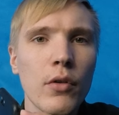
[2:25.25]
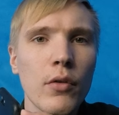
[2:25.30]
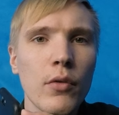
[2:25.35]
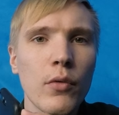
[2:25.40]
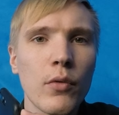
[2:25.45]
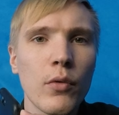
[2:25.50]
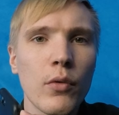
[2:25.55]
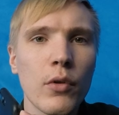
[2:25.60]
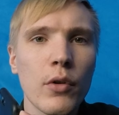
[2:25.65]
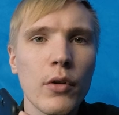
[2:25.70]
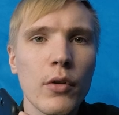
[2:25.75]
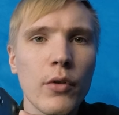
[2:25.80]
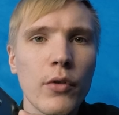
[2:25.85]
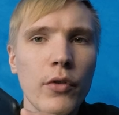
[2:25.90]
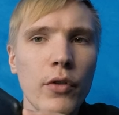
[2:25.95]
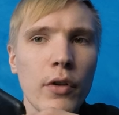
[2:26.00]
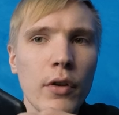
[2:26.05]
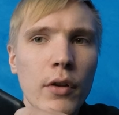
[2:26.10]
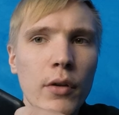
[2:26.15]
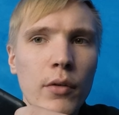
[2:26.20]
Вот. То
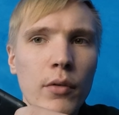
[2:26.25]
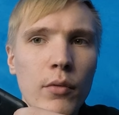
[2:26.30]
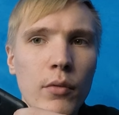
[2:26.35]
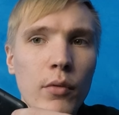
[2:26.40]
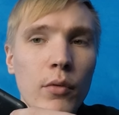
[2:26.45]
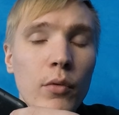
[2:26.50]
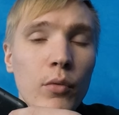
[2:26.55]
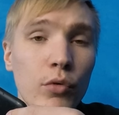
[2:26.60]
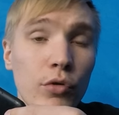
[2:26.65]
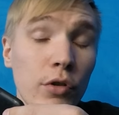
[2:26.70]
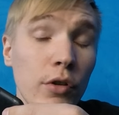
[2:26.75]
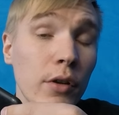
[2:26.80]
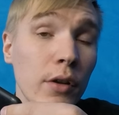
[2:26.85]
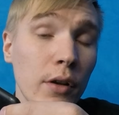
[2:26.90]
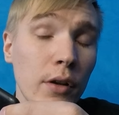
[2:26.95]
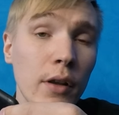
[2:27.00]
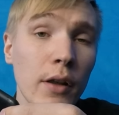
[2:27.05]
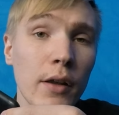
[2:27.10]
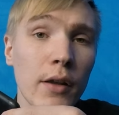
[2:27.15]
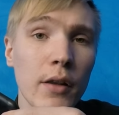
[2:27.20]
есть это уже
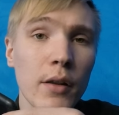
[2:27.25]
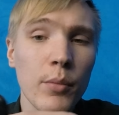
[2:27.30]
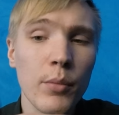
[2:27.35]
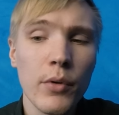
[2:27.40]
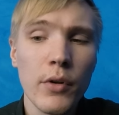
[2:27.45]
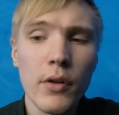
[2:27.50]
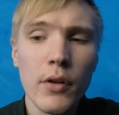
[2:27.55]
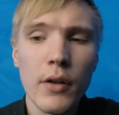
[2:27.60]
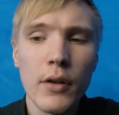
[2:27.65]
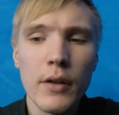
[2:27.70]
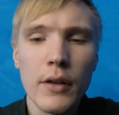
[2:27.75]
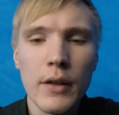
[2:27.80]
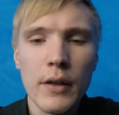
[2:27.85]
тогда это было.